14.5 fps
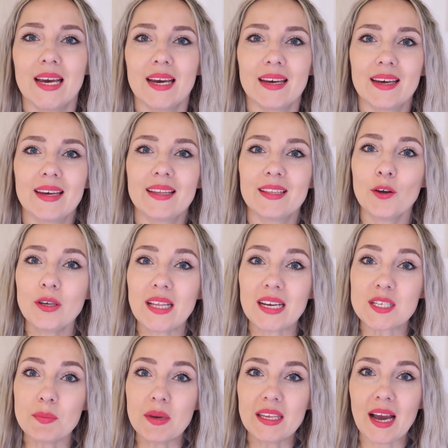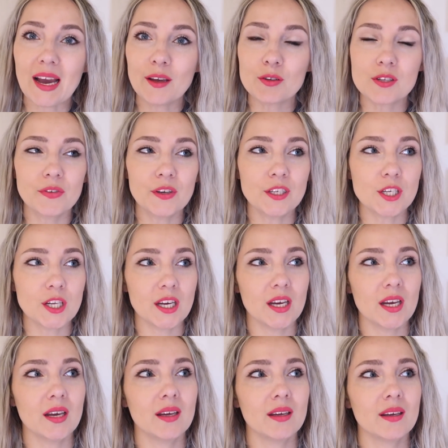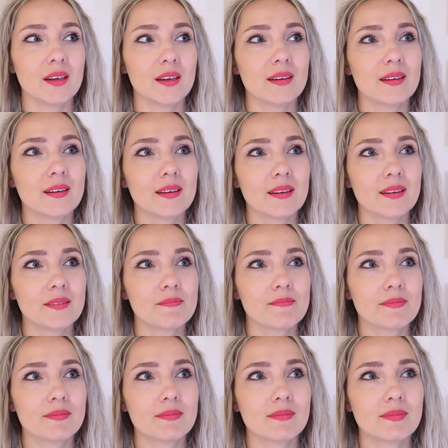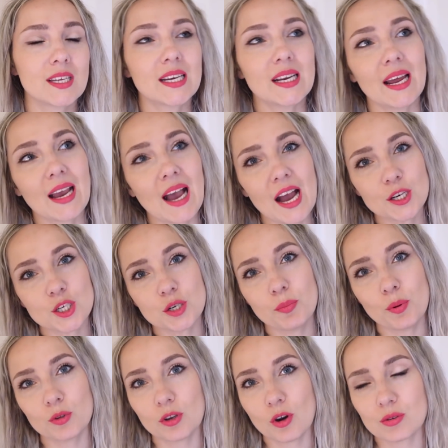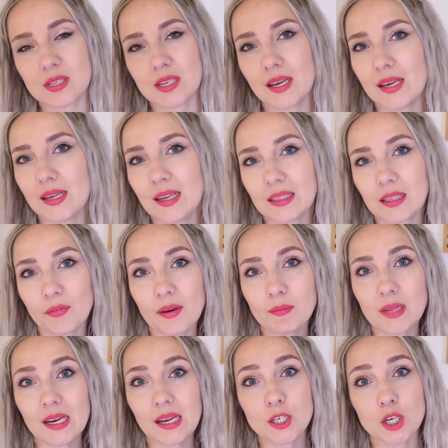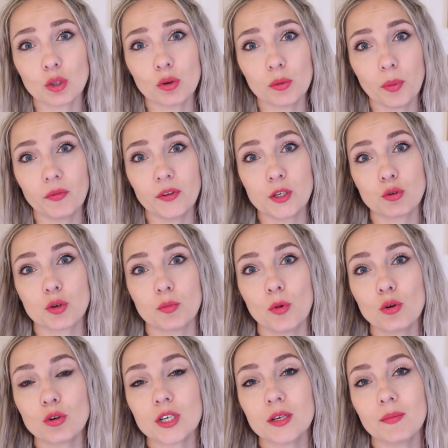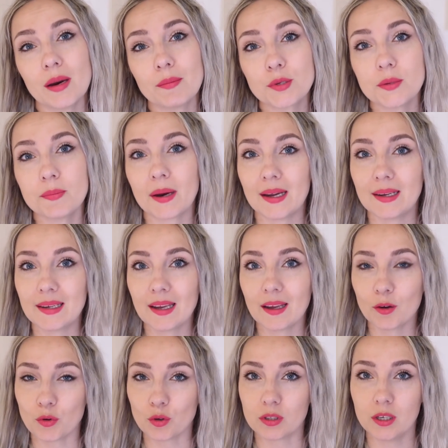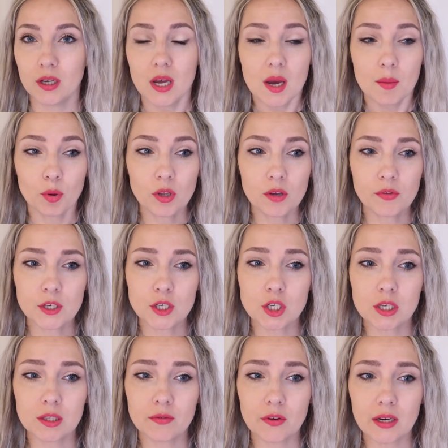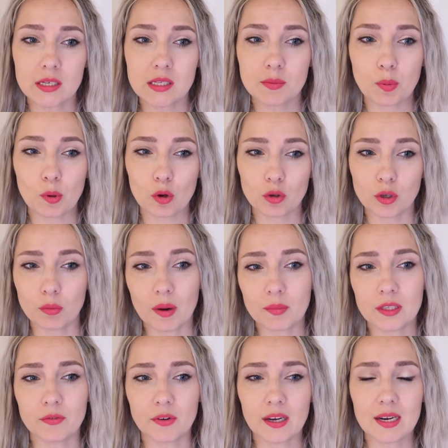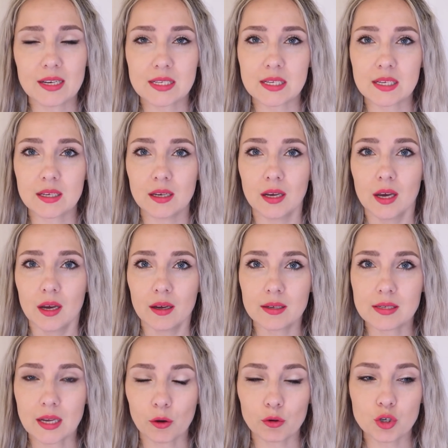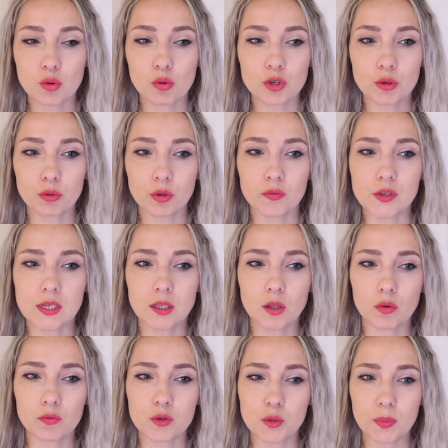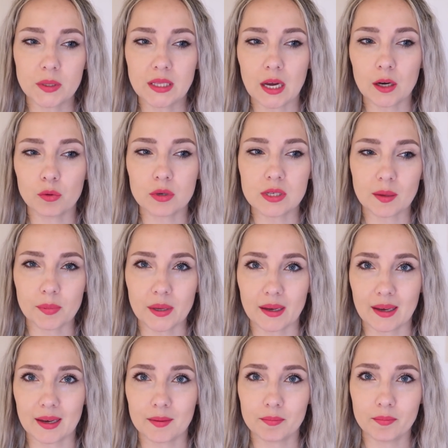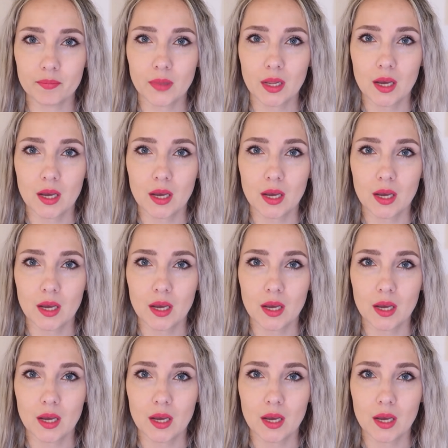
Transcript: E, no i tak zmieniając, wiecie, e, tych lekarzy po drodze, natrafiłam na lekarza, który powiedział, że może mam przypchane jajowody, ponieważ dwa razy poroniłam i dwa razy zakończyło się to wizytą w szpitalu i zabiegiem.